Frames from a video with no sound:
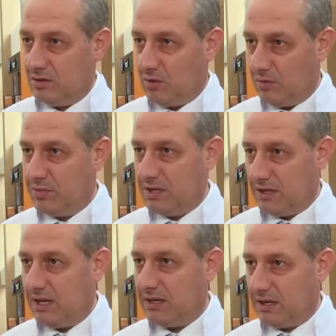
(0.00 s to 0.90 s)
10 bin
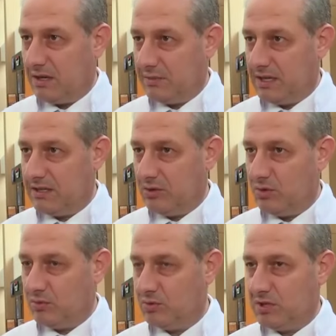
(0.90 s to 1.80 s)
daha rakam
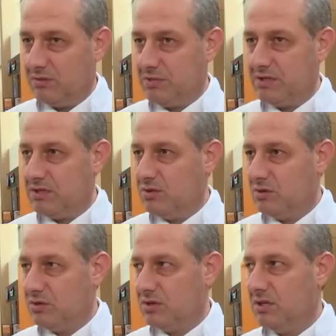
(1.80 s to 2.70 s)
ekleniyor bunun üzerine. Biz
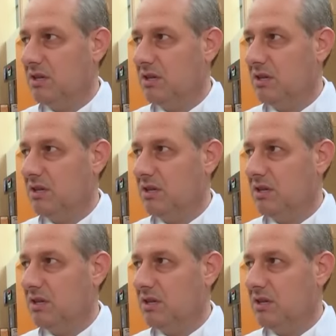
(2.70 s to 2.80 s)
istiyoruz ki